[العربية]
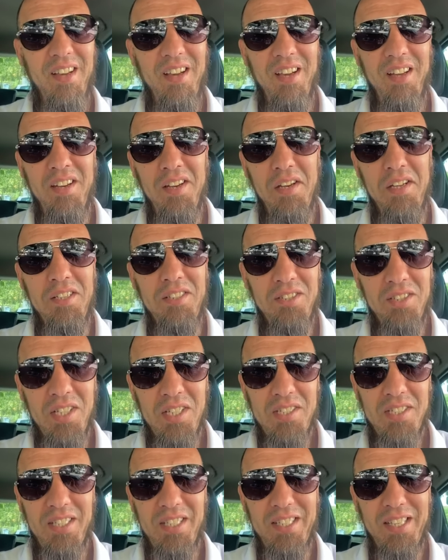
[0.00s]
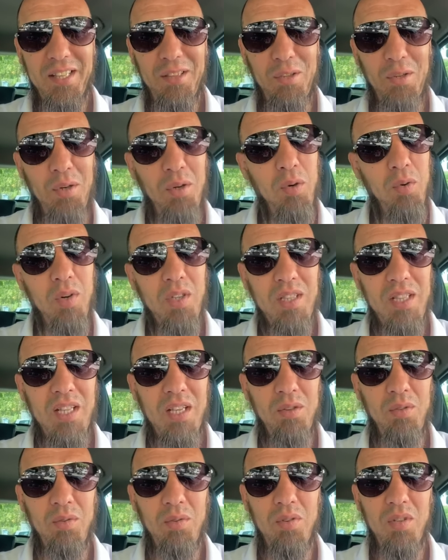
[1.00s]
على الانجاز اللي درتوه هو
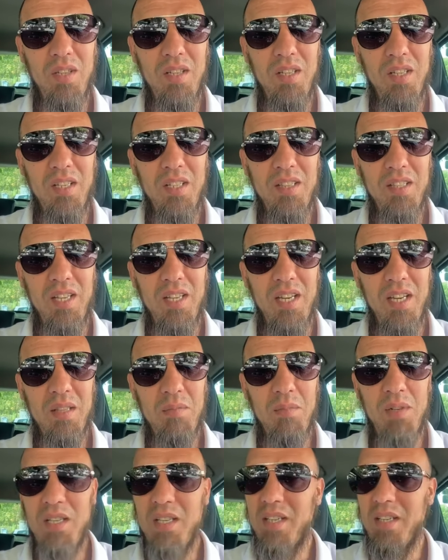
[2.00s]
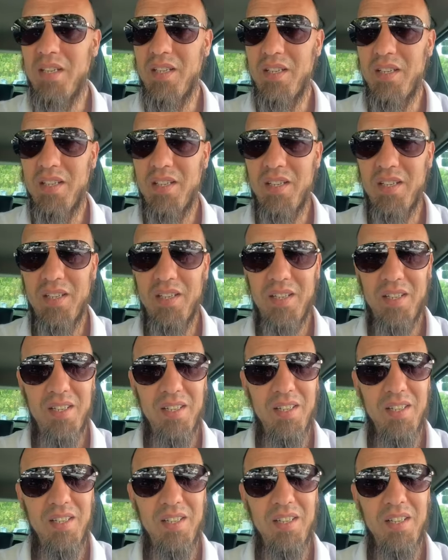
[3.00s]
طلعتوا لاتحاد مليانه
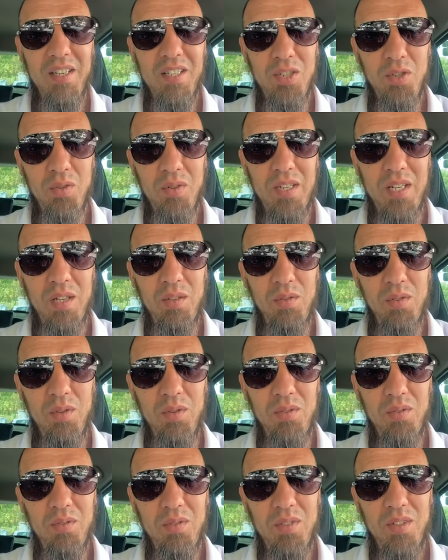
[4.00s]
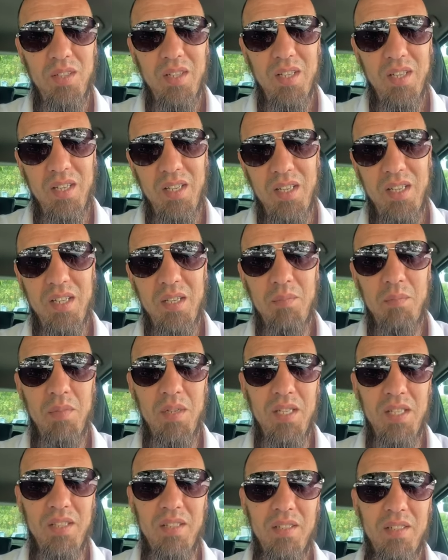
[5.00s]
ريجيونال 2 اللي هي
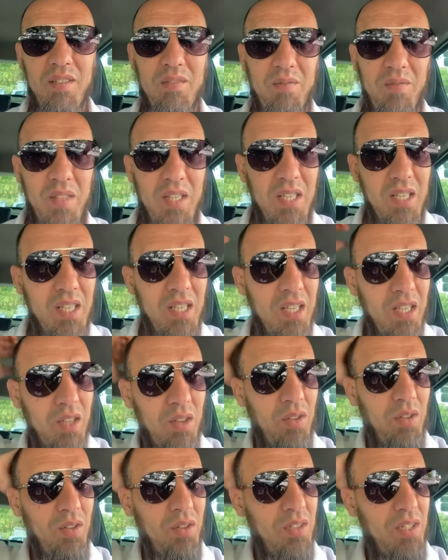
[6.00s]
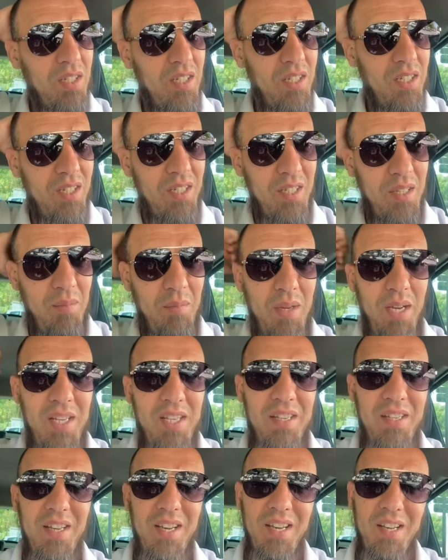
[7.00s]
مبليدة دونك ما
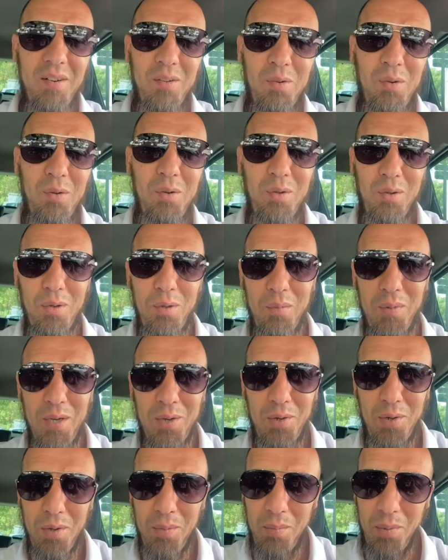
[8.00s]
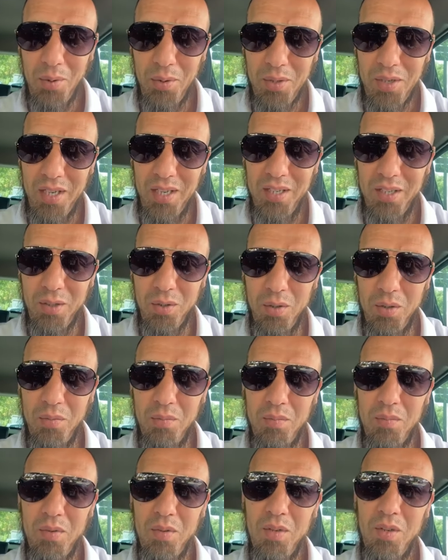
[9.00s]
علينا غير نقول لكم يا خويا مبروك عليكم
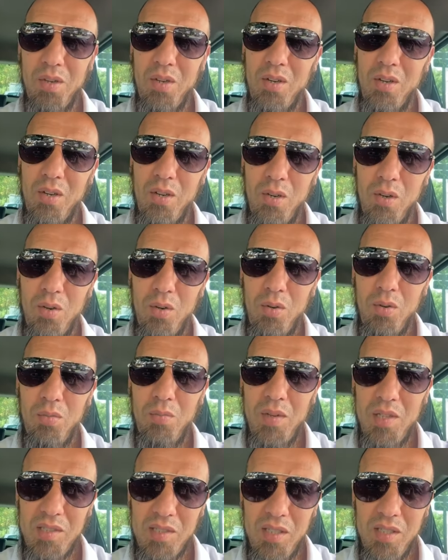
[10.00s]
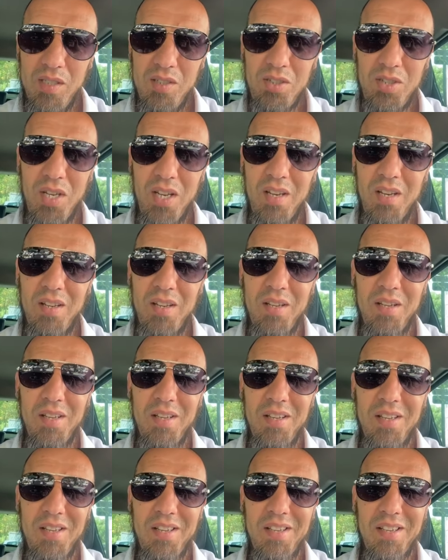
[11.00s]
ومزيد ان شاء الله
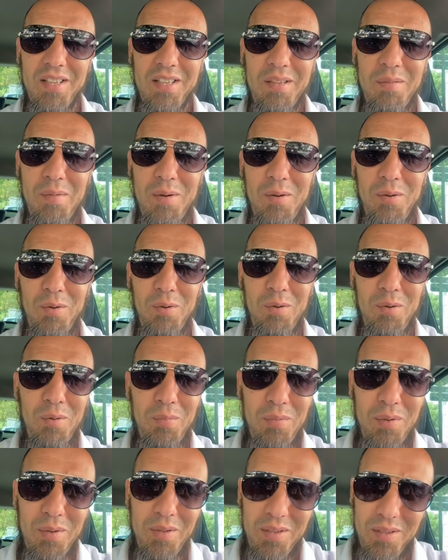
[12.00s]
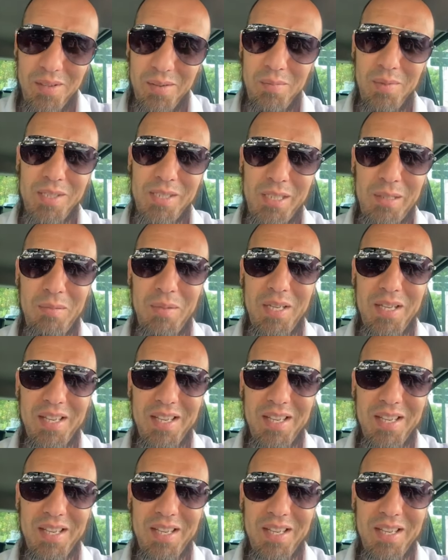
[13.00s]
كما نقولوا مزيد من